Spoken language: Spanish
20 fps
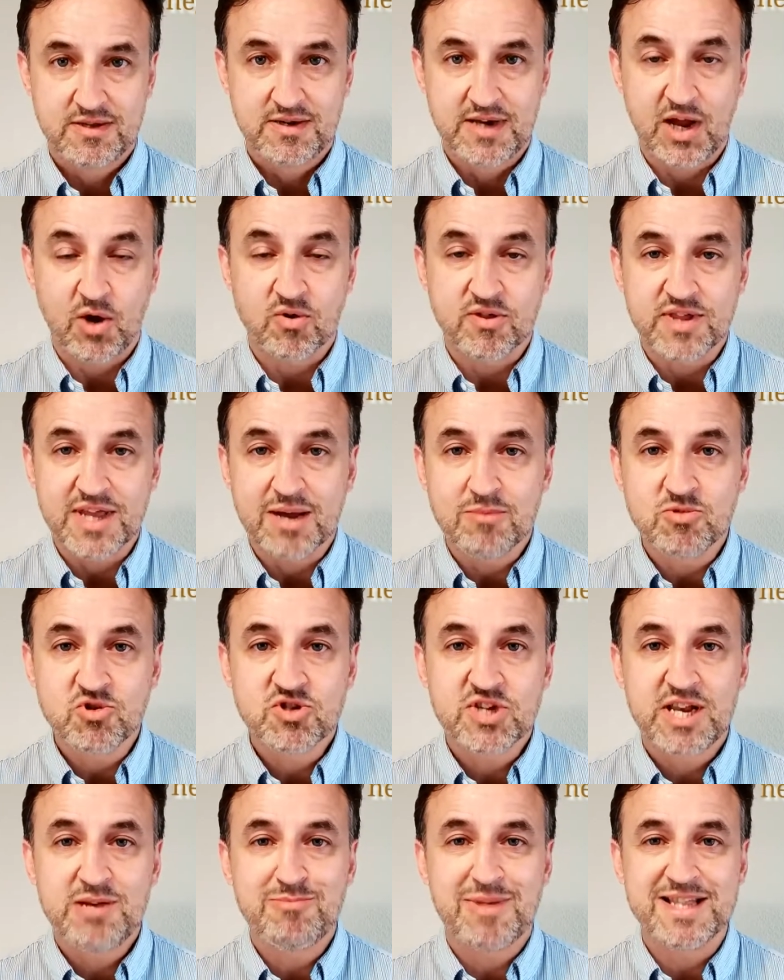
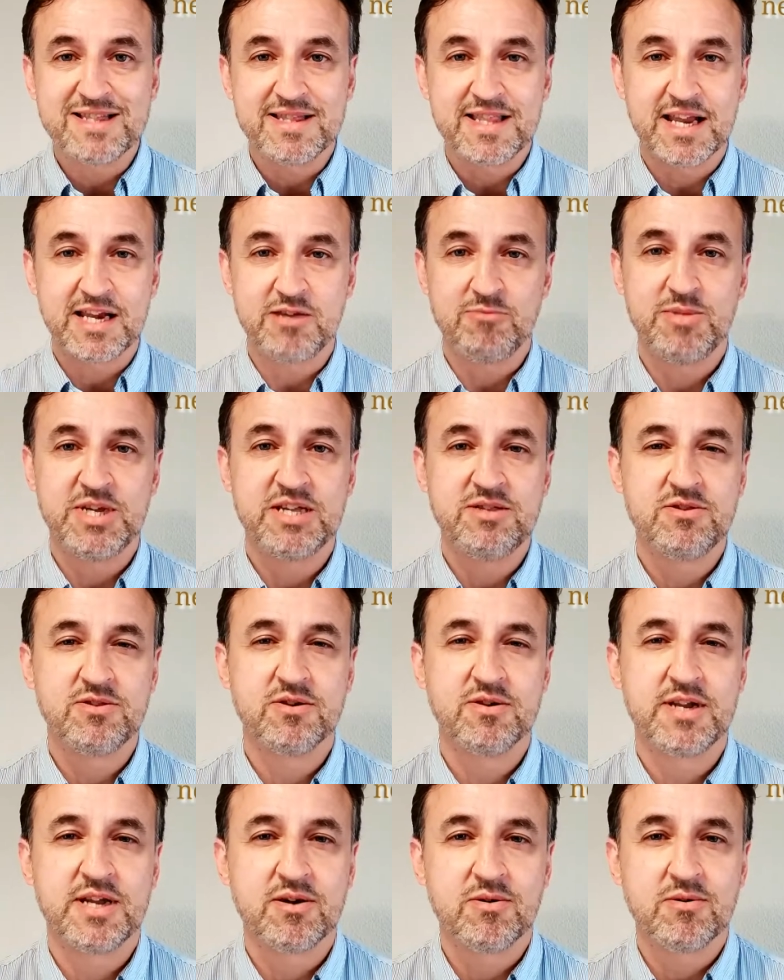Negociamos el
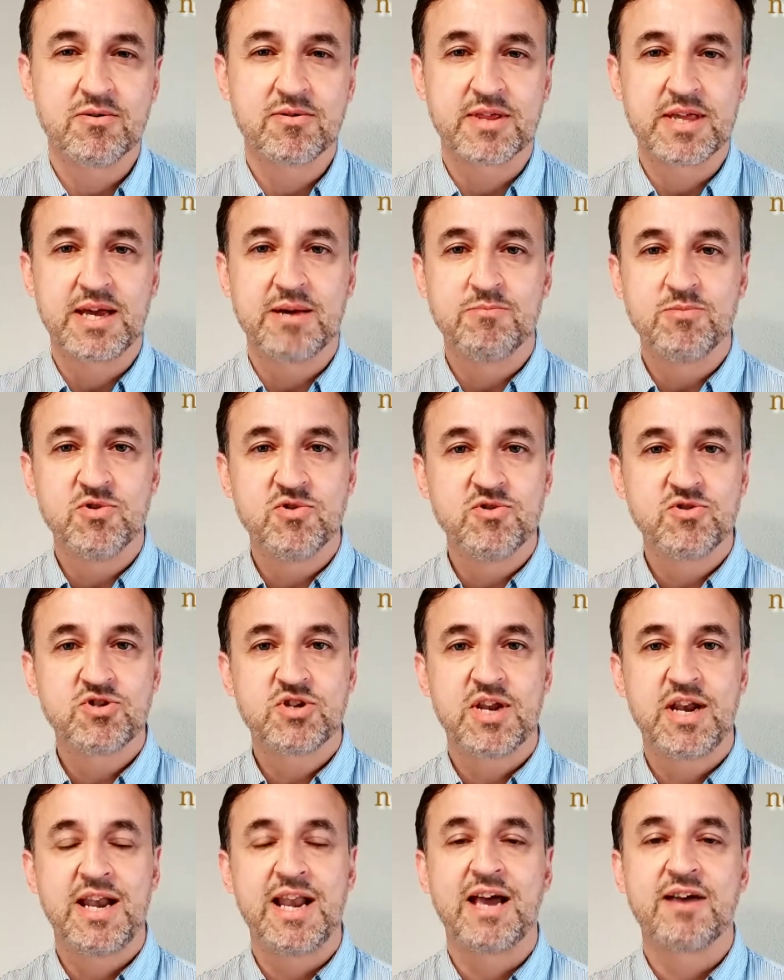mantenimiento,
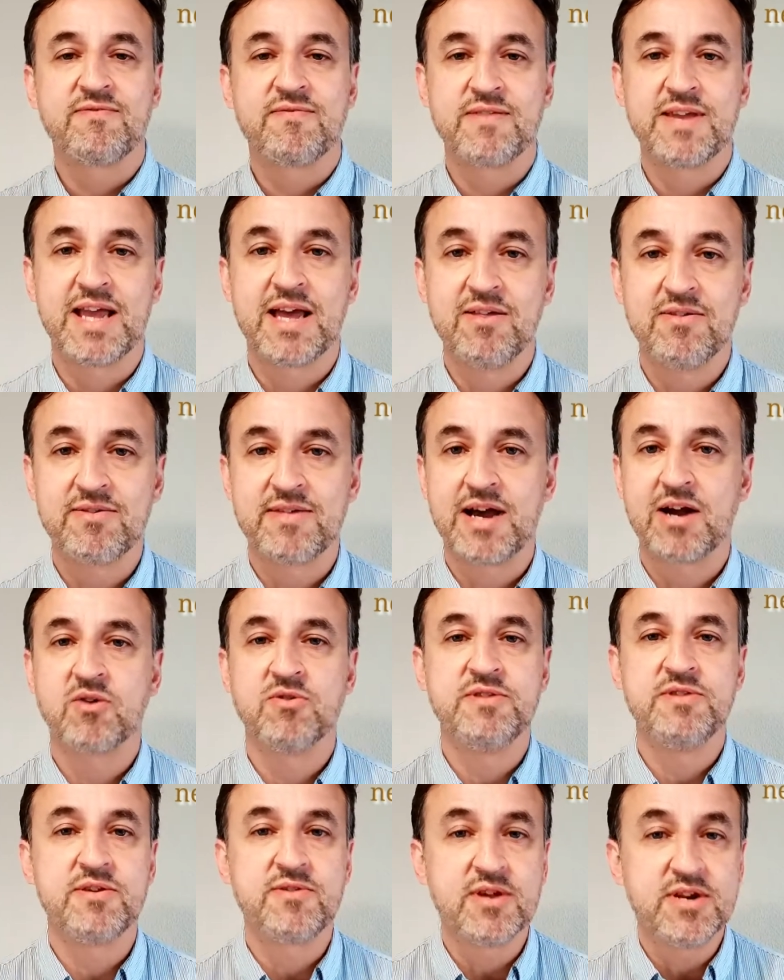negociamos la fianza,
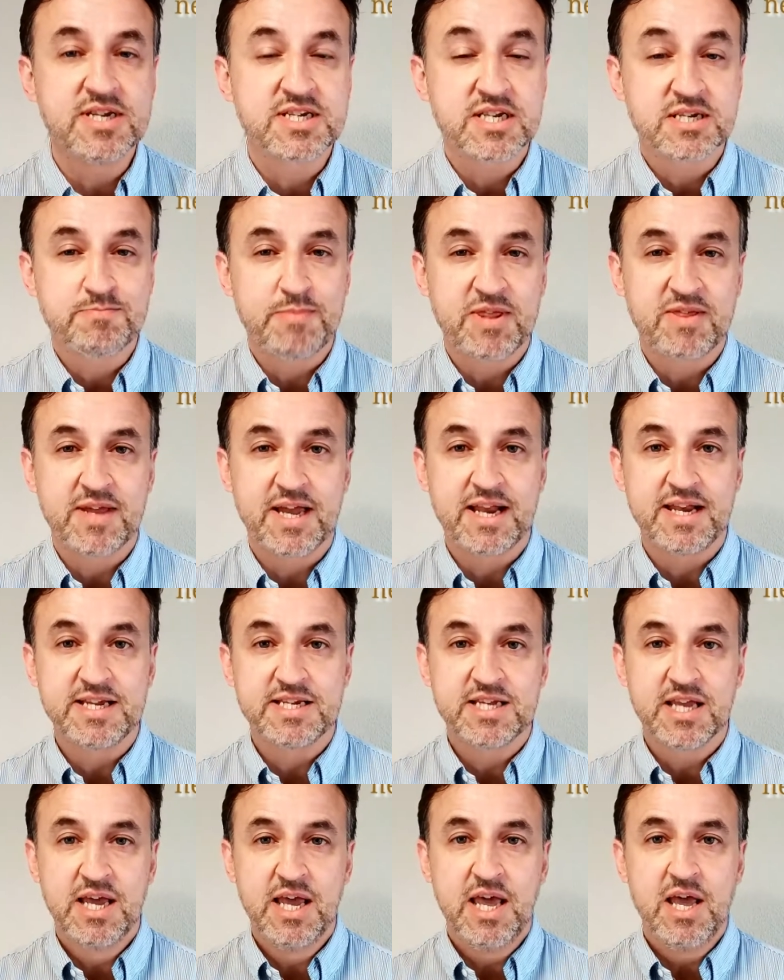condiciones
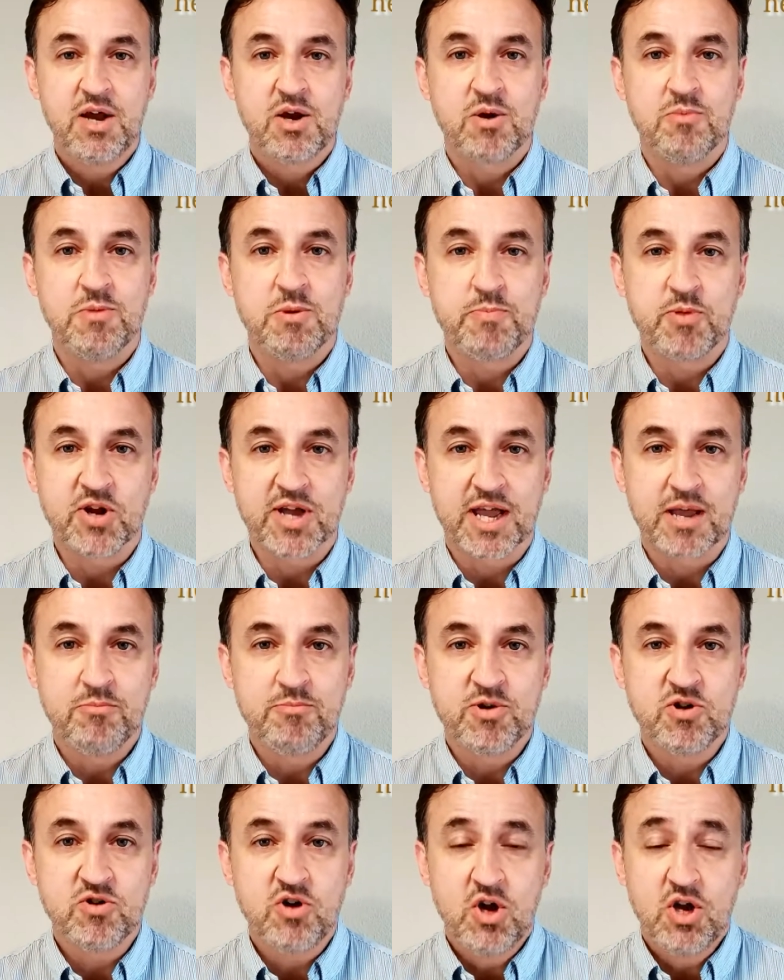especiales como por
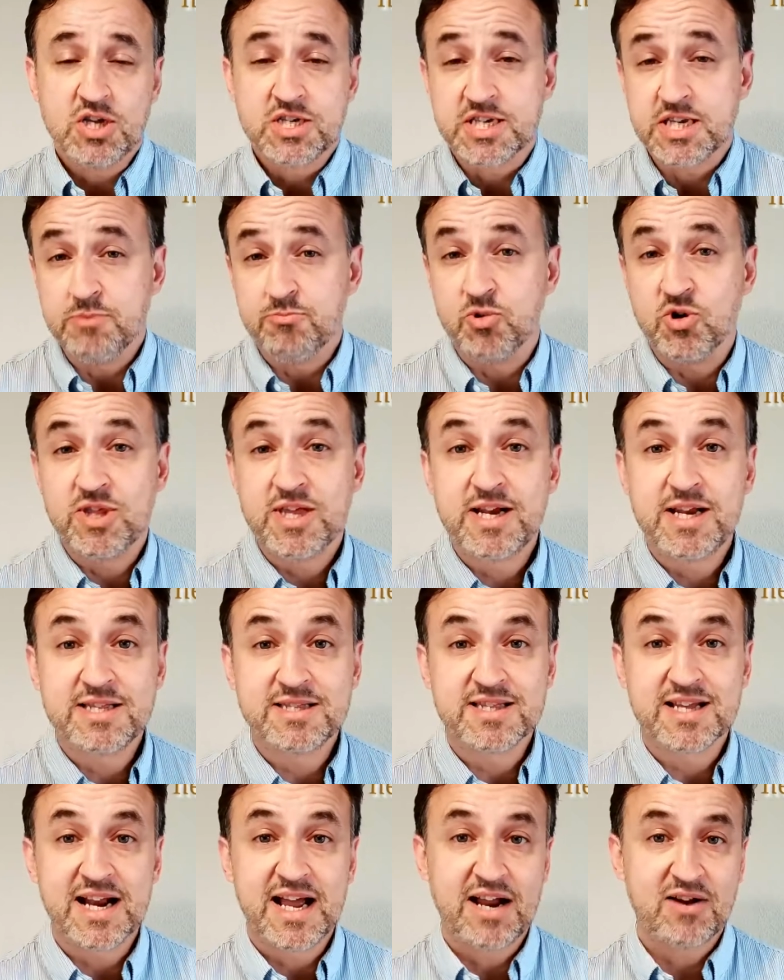ejemplo si pueden
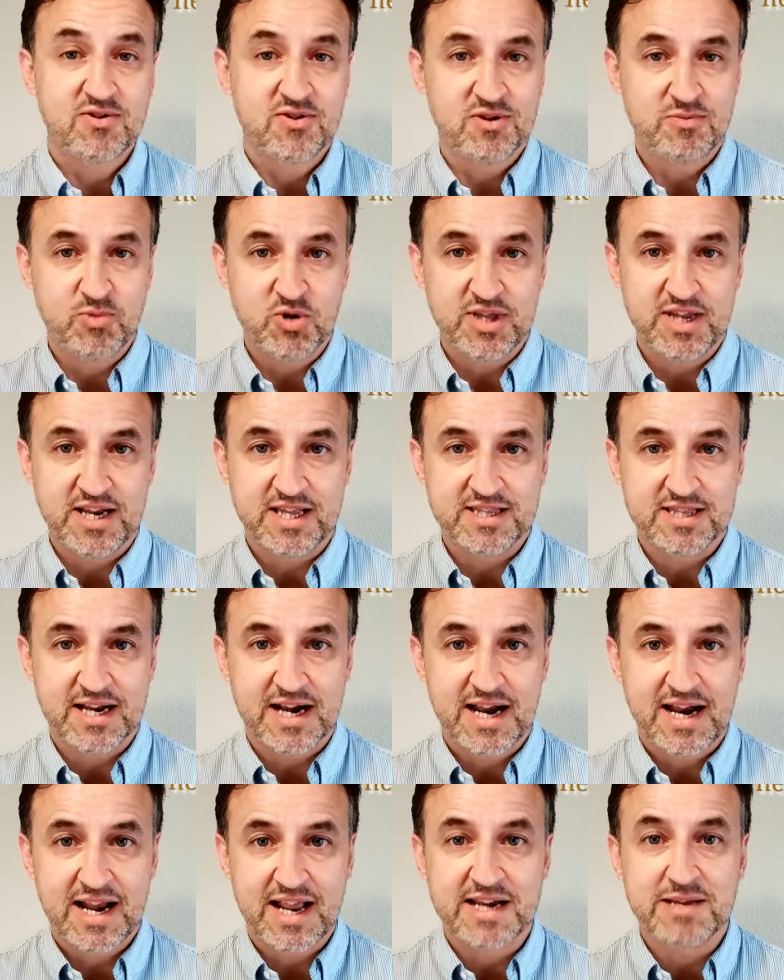entrar o no pueden
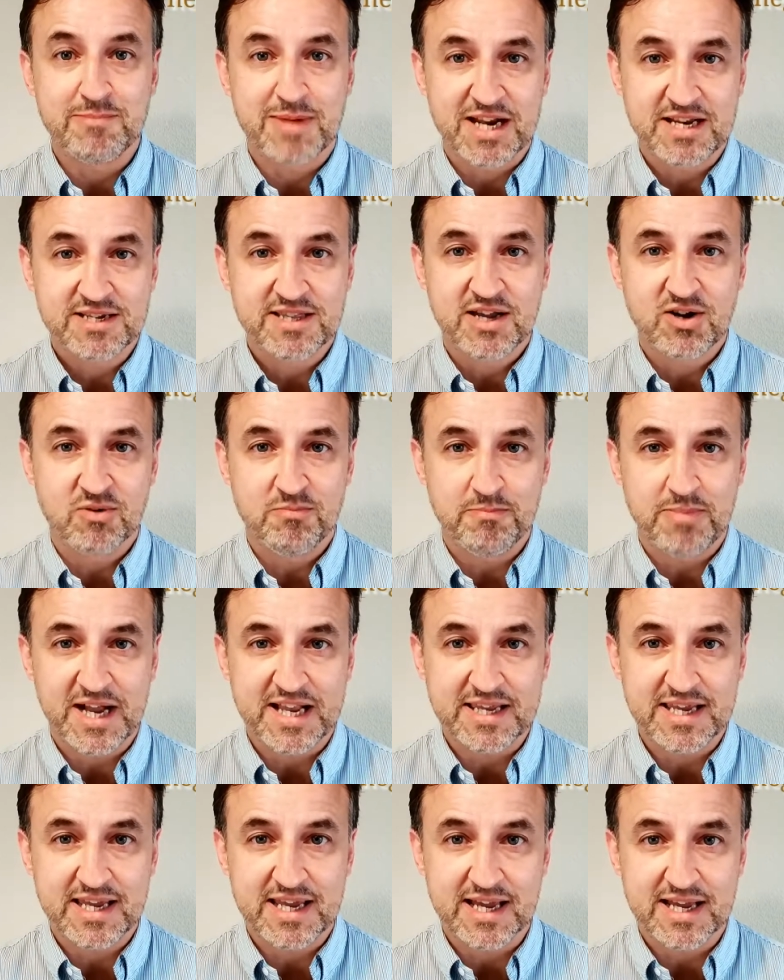entrar animales de
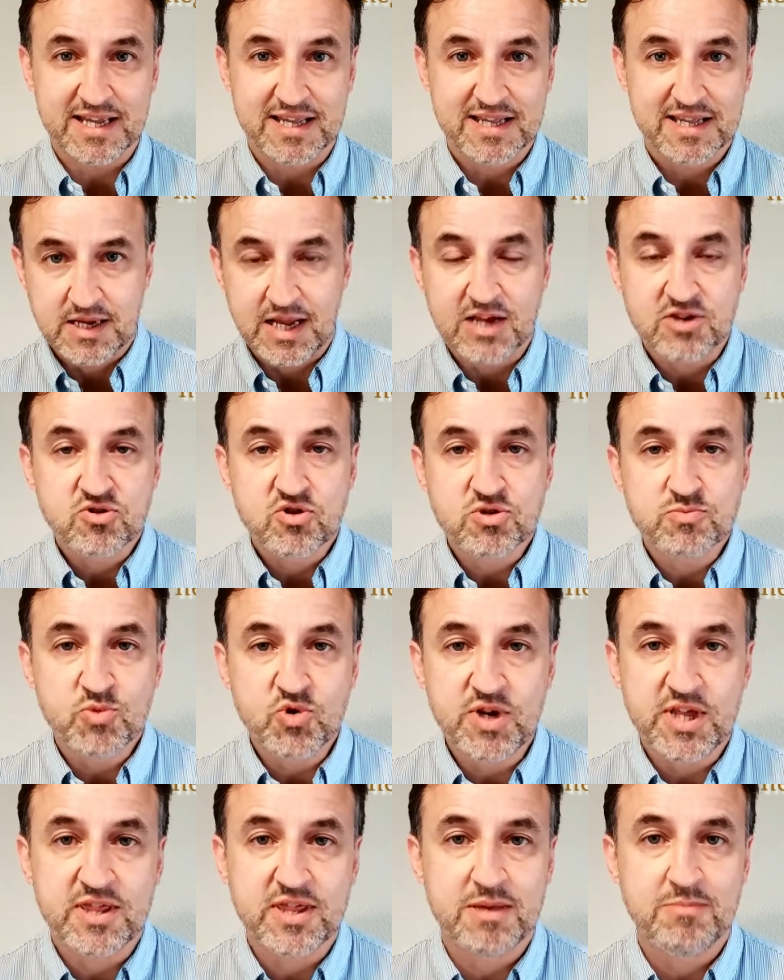compañía gastos
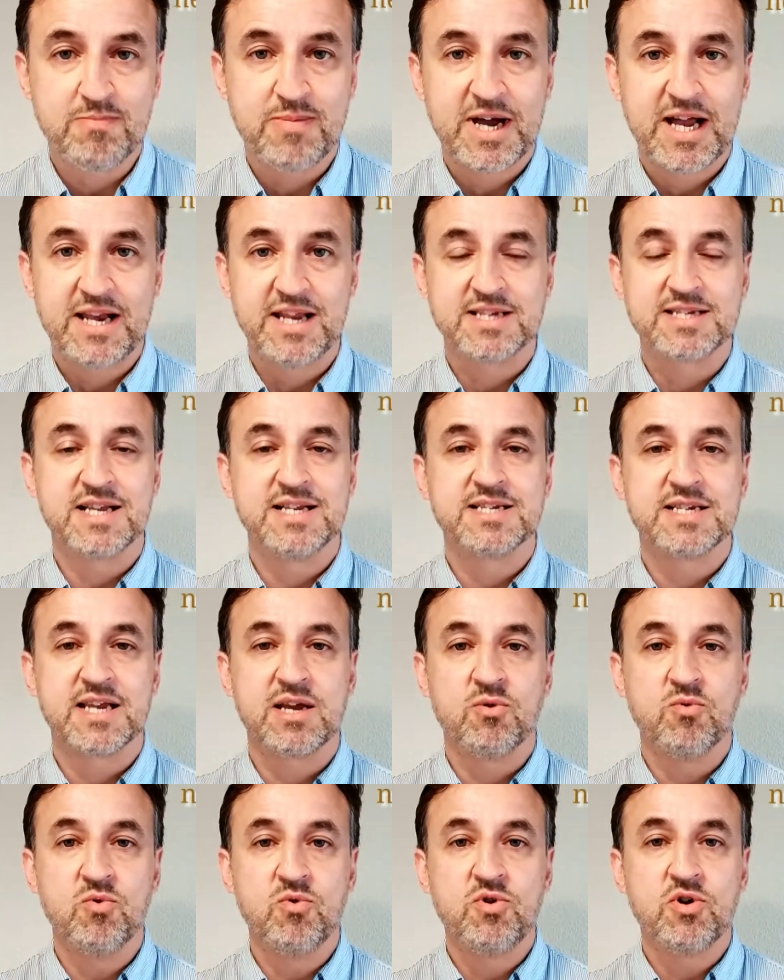municipales, el
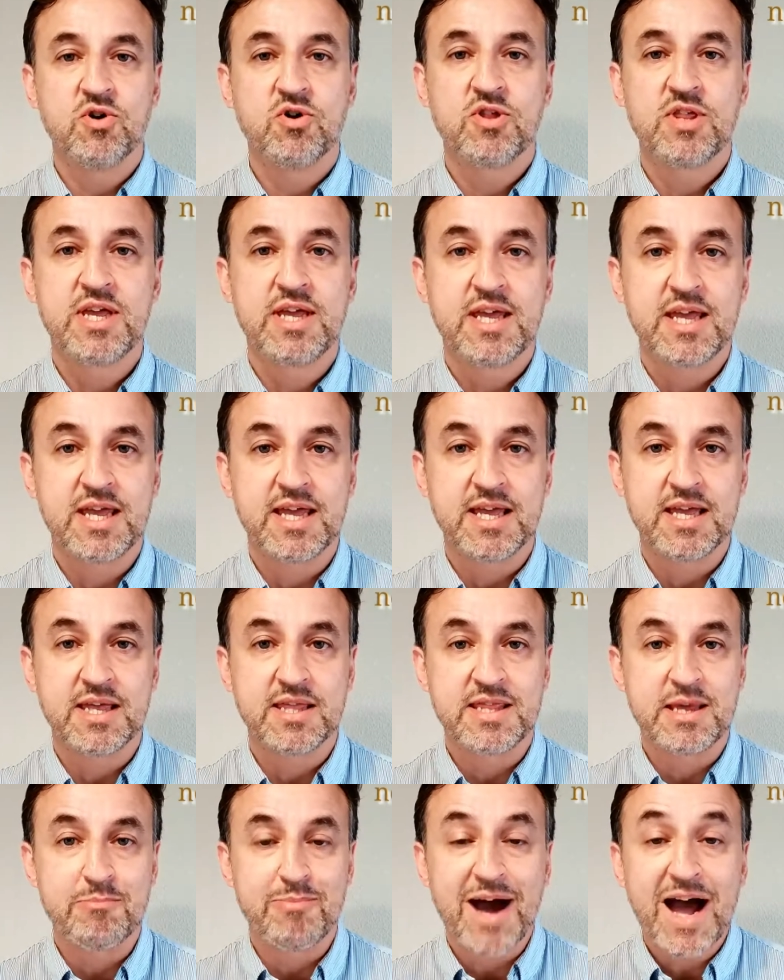seguro
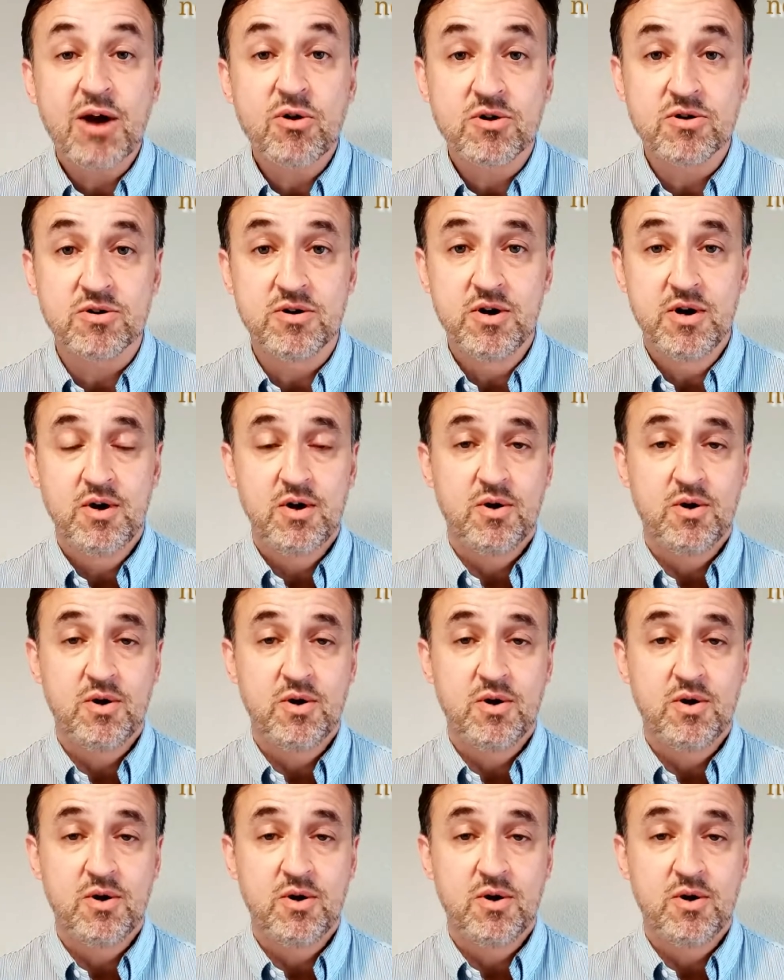de, pago